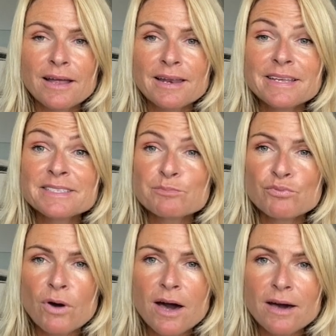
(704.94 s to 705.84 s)

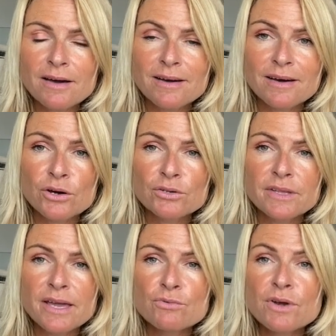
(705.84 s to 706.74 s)
l'espoir
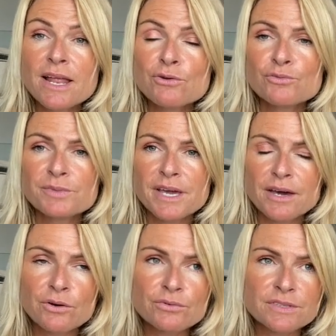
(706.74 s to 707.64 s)
renaît, où la
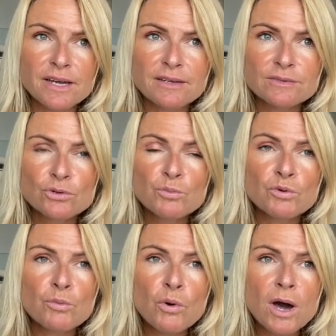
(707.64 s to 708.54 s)
lumière revient. Donc
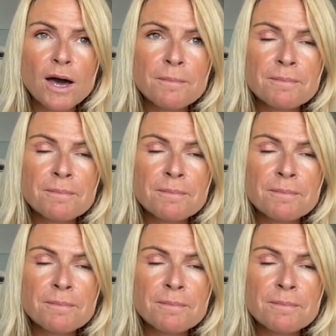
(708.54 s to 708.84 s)
pour moi,